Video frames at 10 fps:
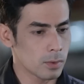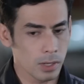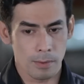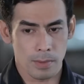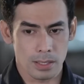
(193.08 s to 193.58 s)

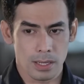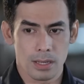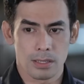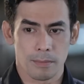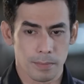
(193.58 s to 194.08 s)
nggak merasa
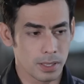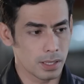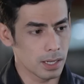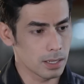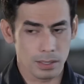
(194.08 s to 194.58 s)
sepi
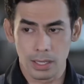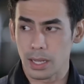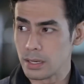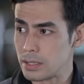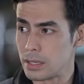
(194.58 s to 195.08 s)
tinggal
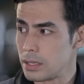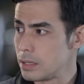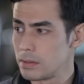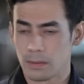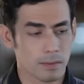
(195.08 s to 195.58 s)
sendirian di sini gitu?